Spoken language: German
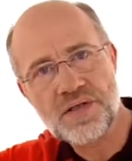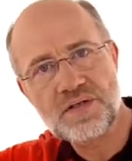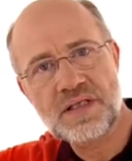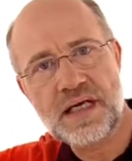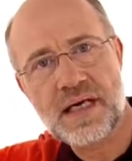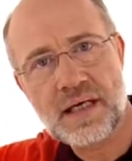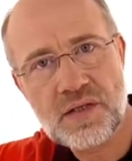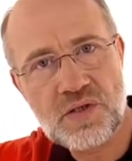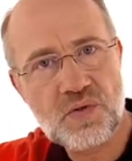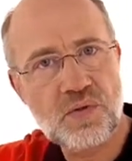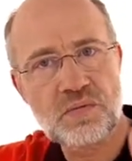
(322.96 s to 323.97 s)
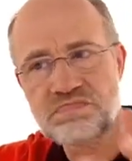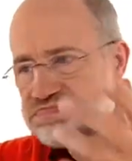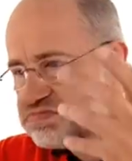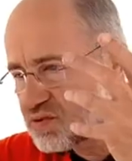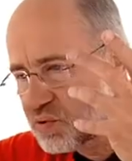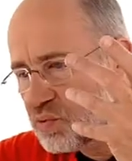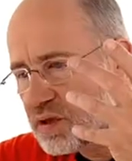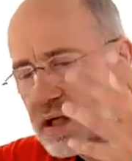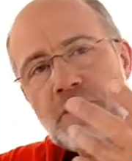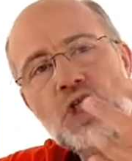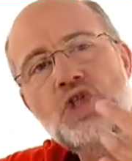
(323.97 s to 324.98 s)
heutzutage so, so
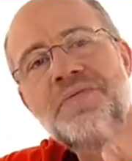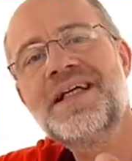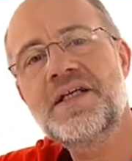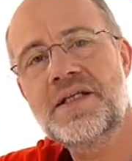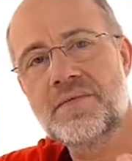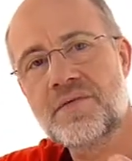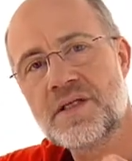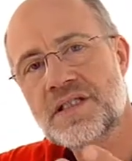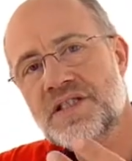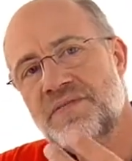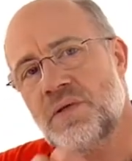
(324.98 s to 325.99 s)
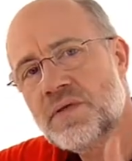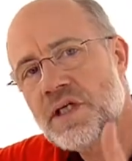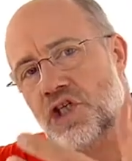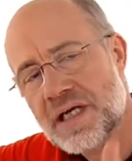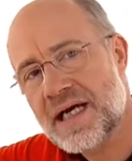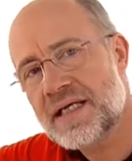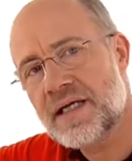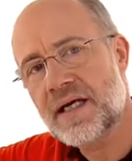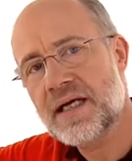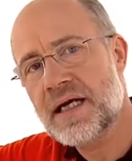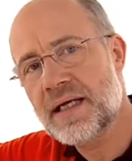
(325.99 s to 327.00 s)
unglaublich schwierig geworden ist. Wie unterscheide
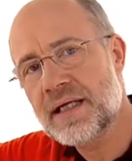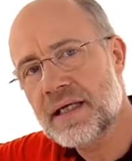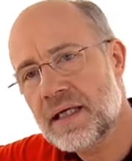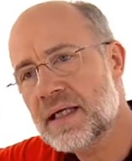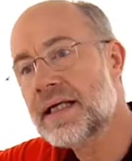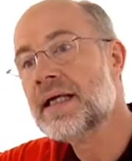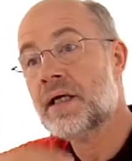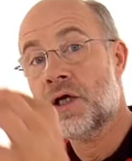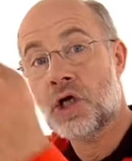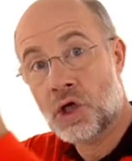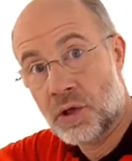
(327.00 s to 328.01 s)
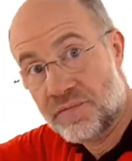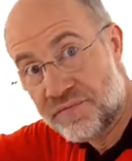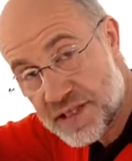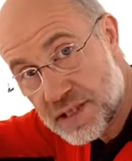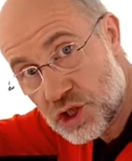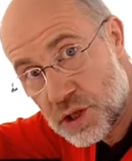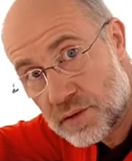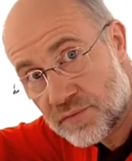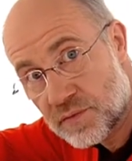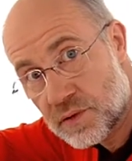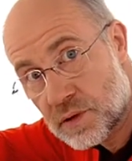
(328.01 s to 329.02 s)
ich eigentlich
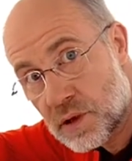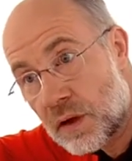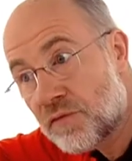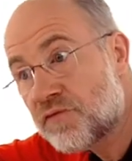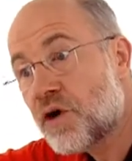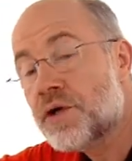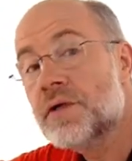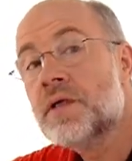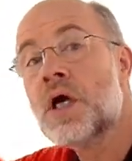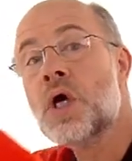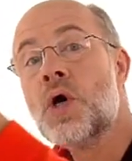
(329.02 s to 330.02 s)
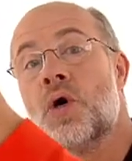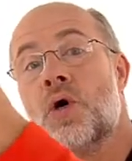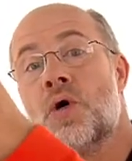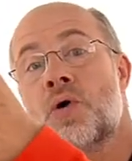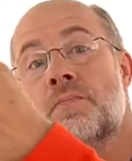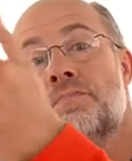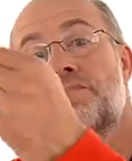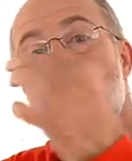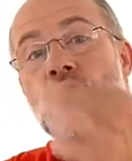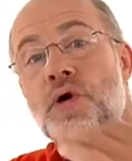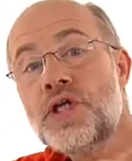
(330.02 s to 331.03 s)
Wissenschaft von
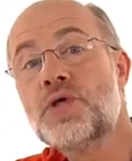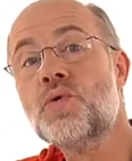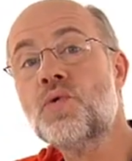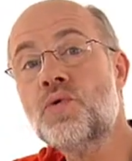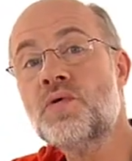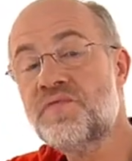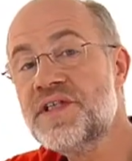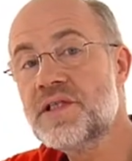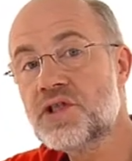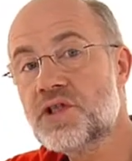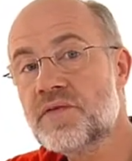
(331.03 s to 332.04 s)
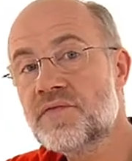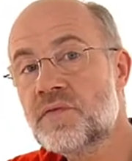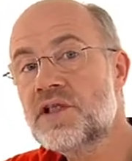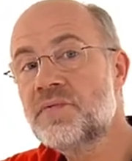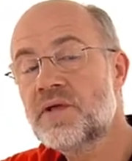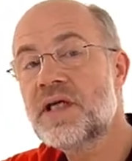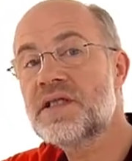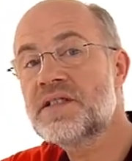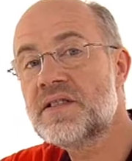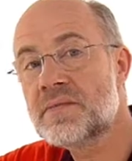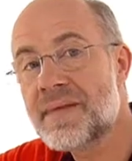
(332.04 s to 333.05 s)
Pseudowissenschaft? Und ich würde
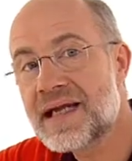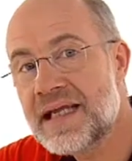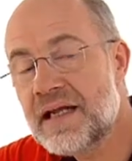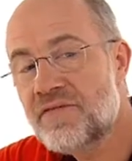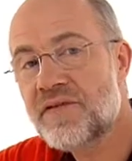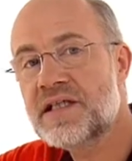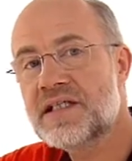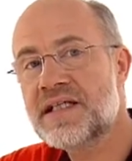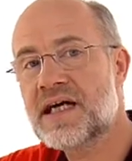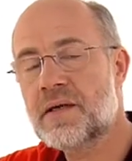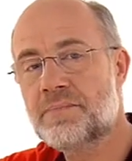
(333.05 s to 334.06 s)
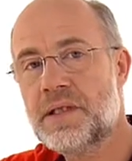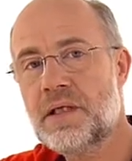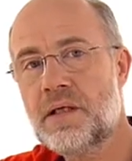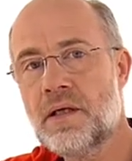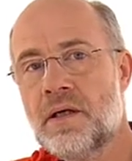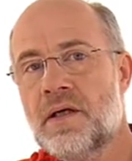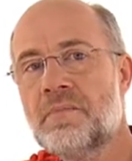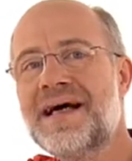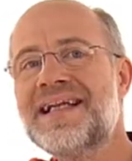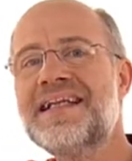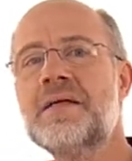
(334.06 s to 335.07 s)
jetzt diese Magnetfeldtherapie
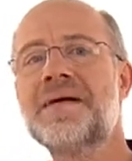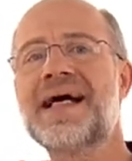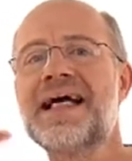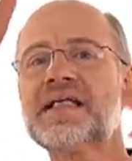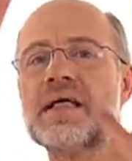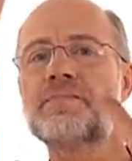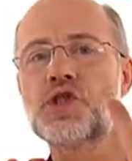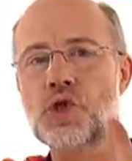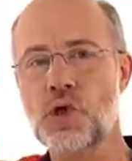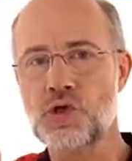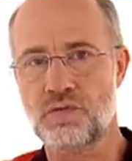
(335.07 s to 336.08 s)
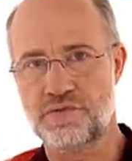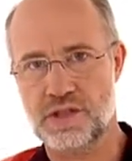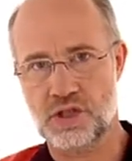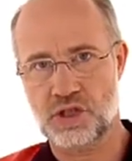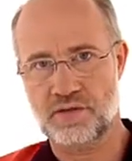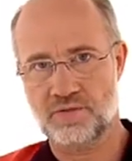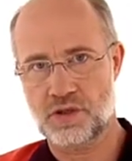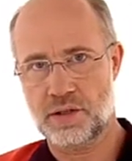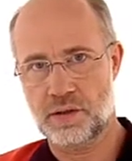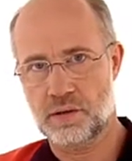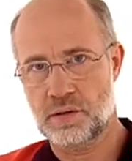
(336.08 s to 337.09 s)
mal in den Bereich der Pseudowissenschaft
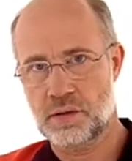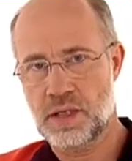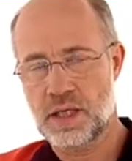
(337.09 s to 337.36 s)
stellen.